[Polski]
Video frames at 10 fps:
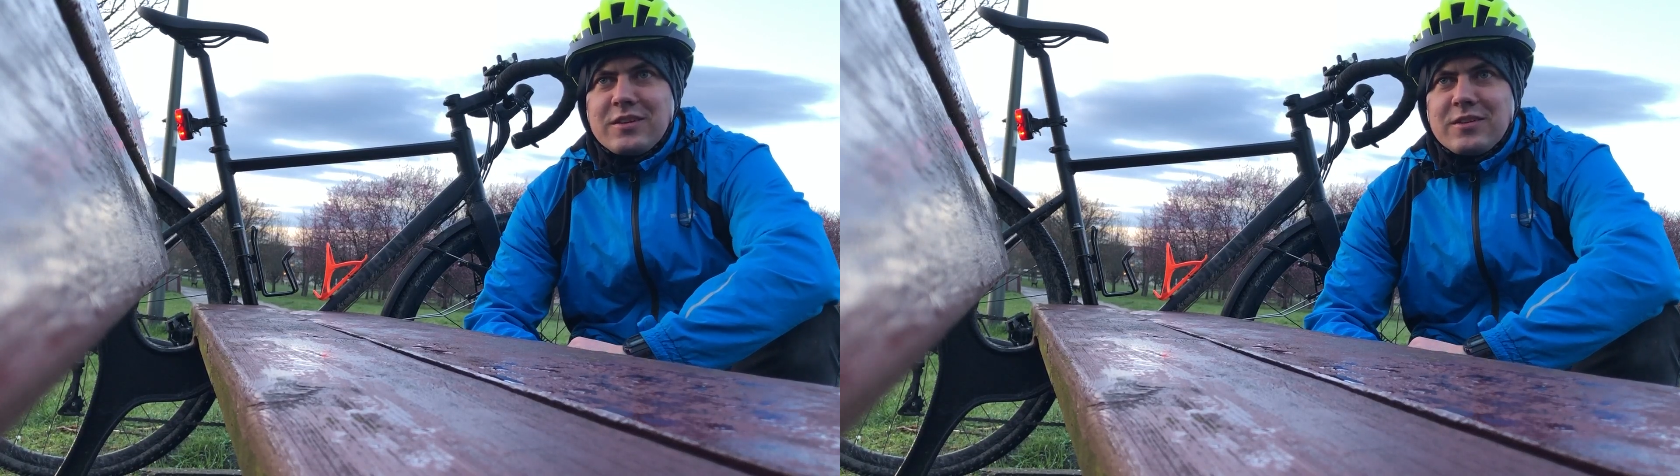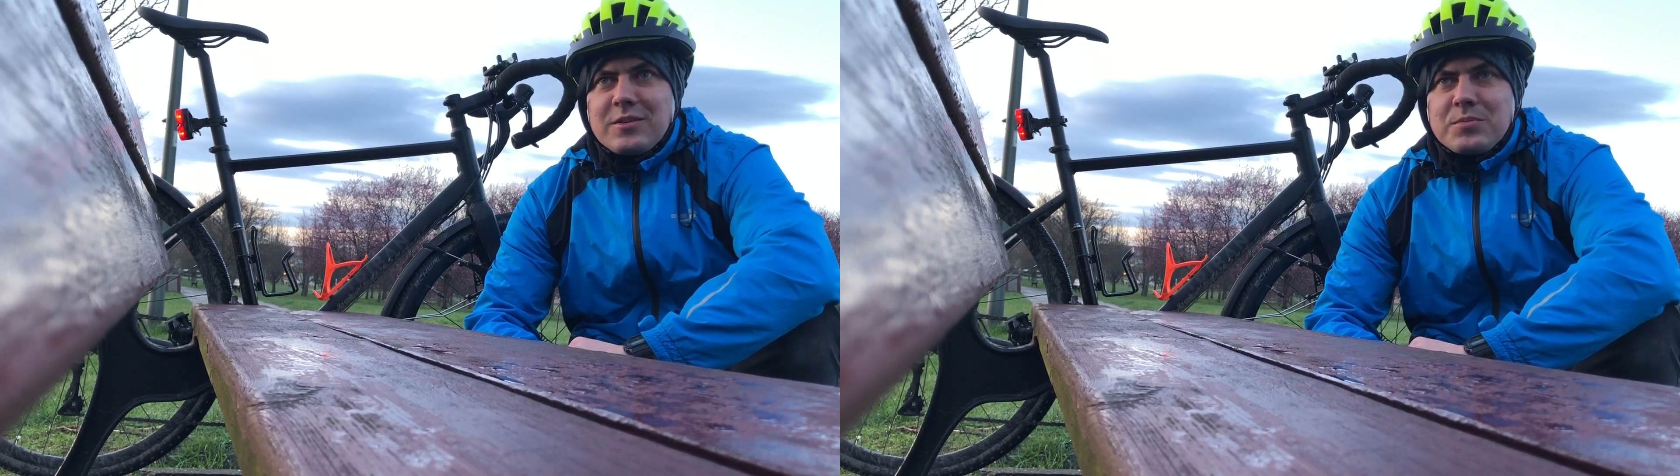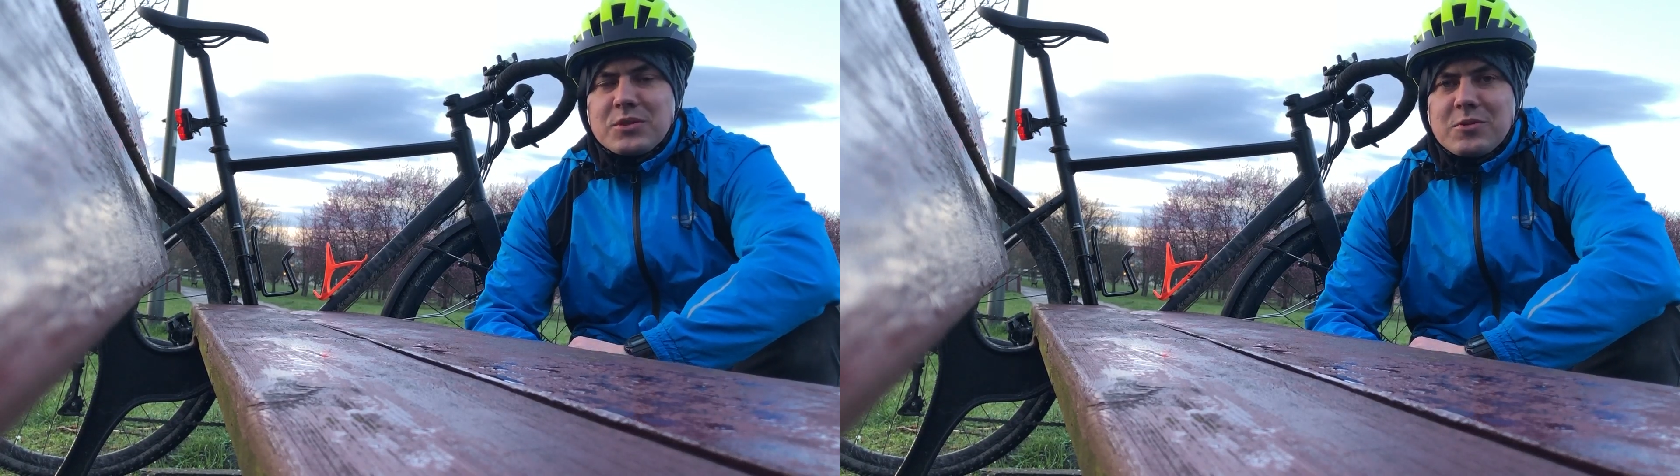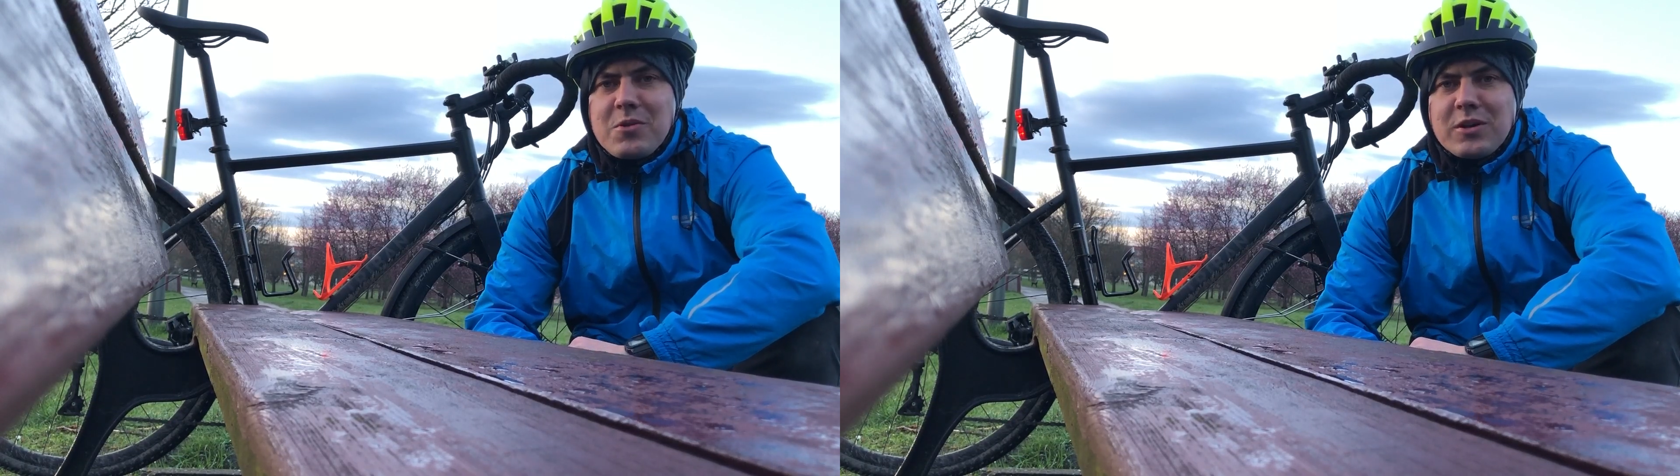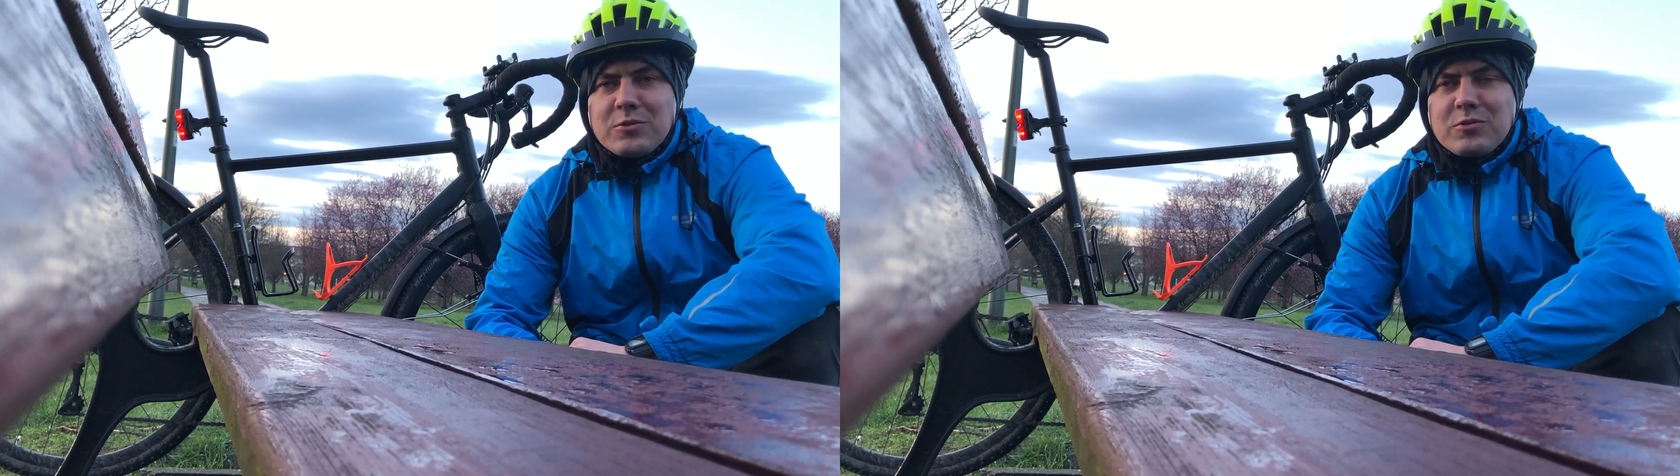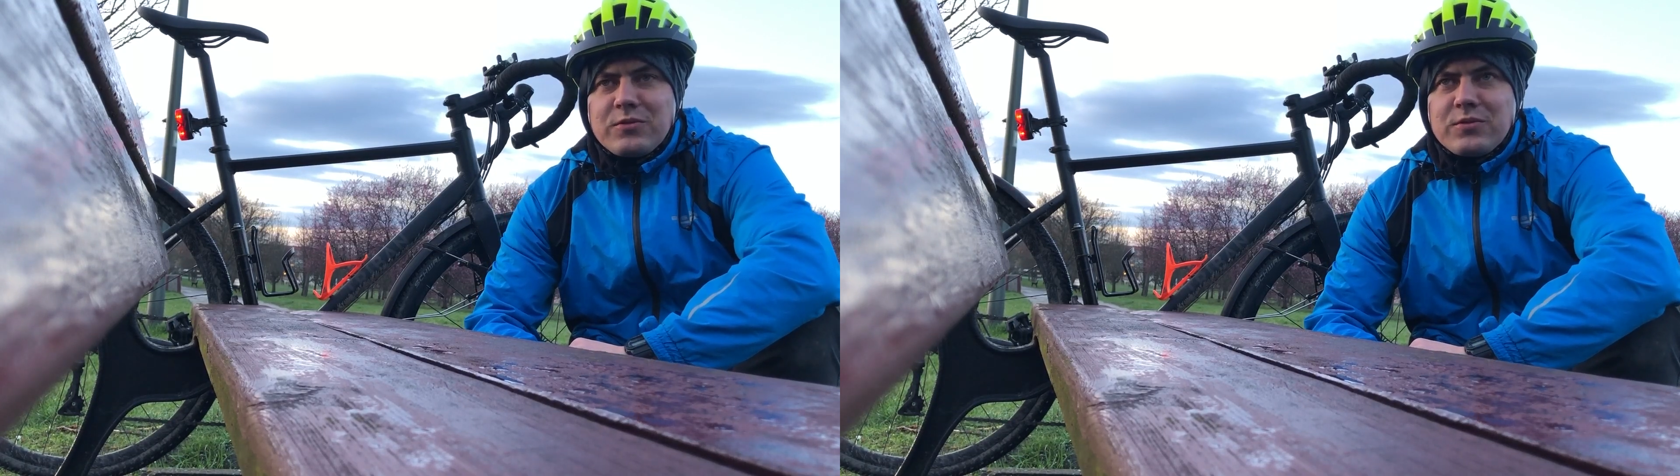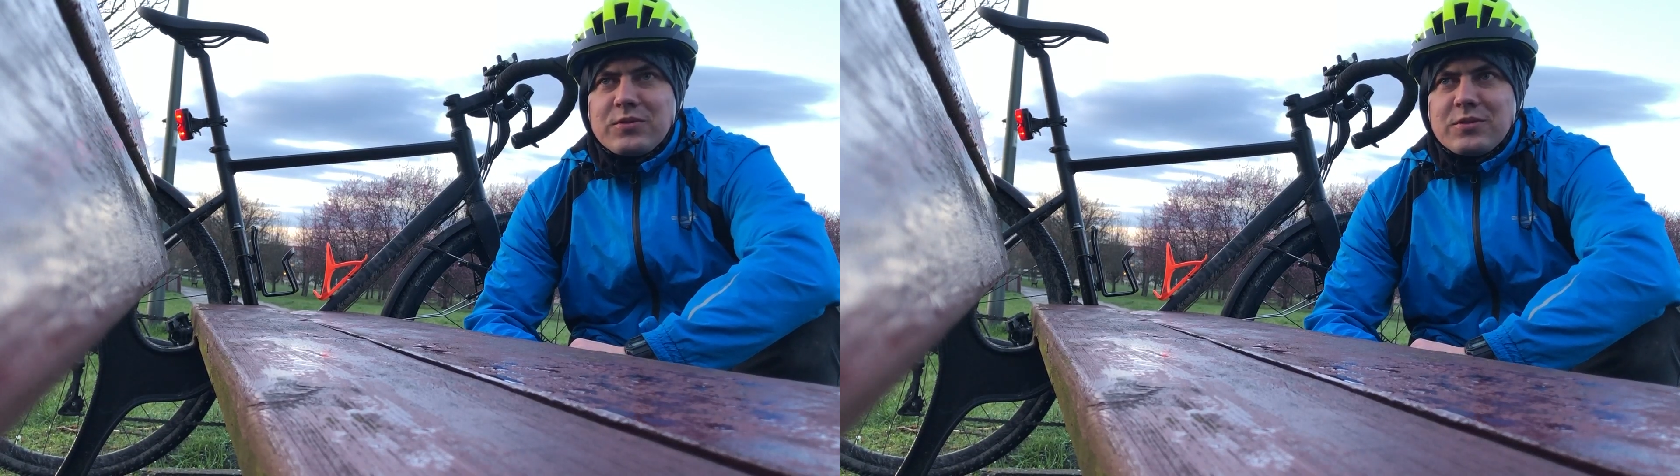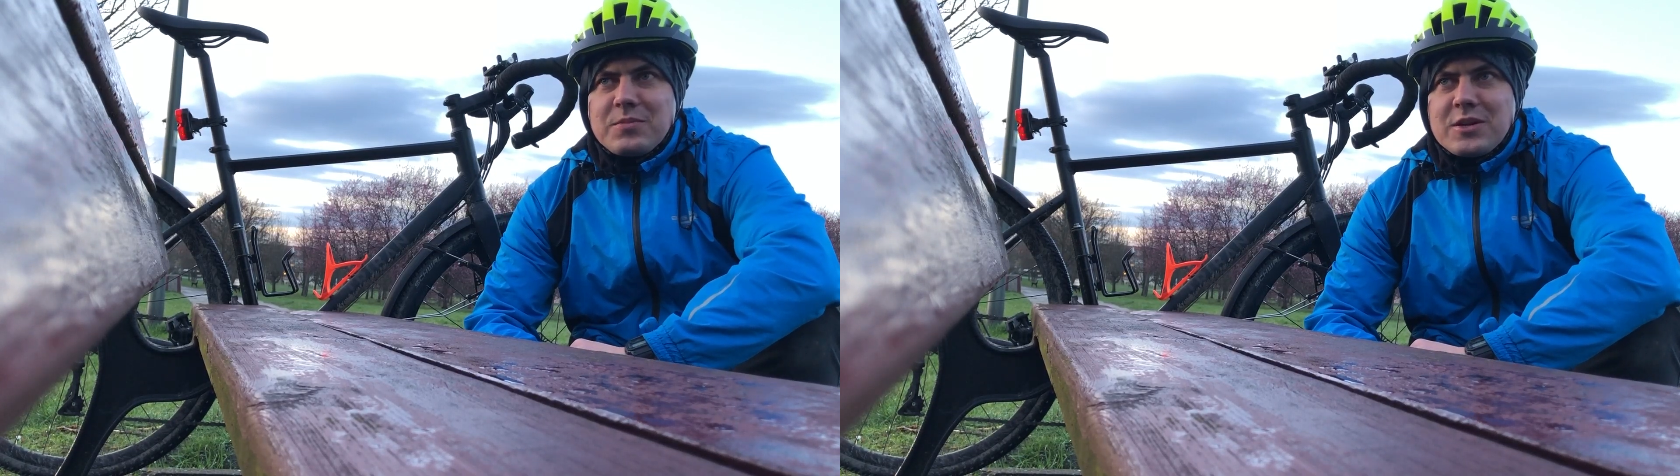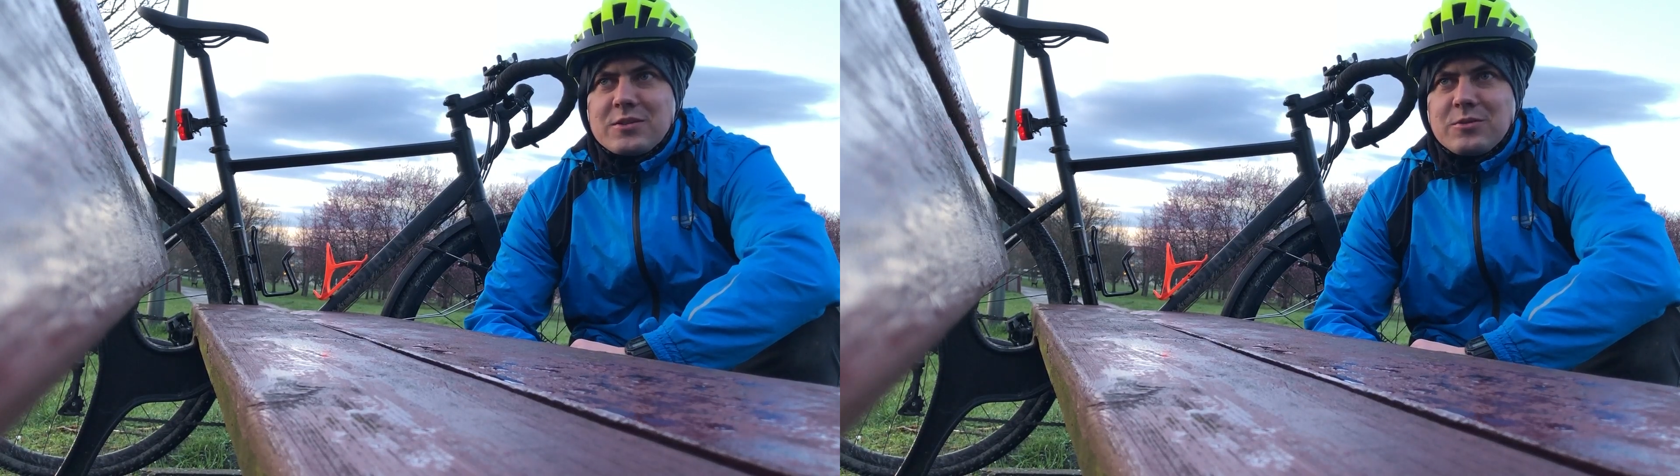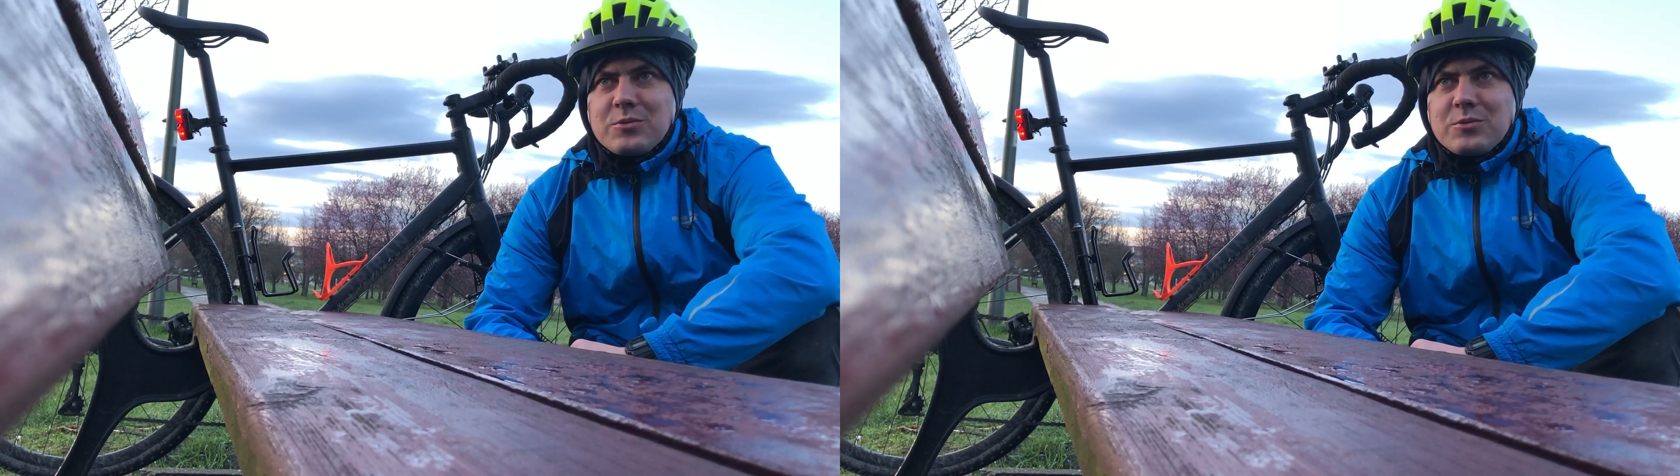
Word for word: E, przykładów, bardzo